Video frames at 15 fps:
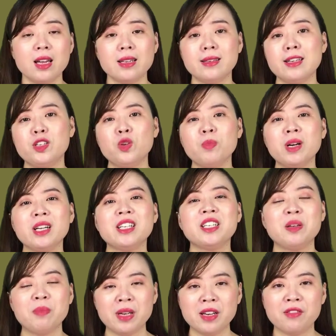Xin chúc mừng
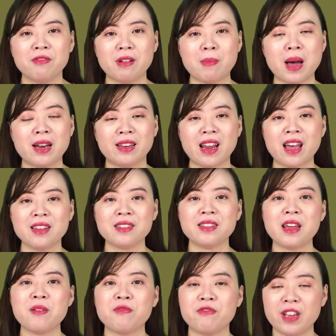Jimin và bạn đã
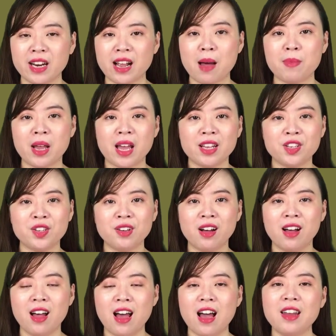xem fancam này hay chưa?
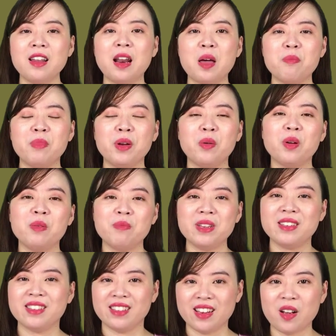Hãy để lại bình luận bên
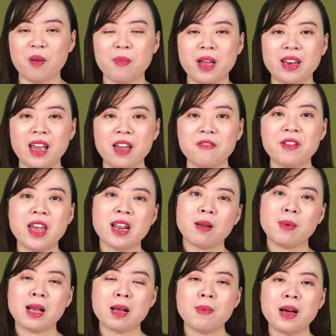dưới comment nhé và hẹn gặp
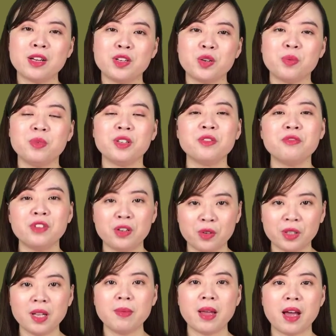lại các bạn trong những video
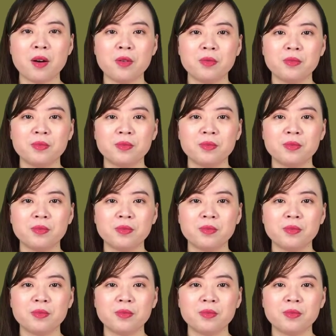tiếp theo.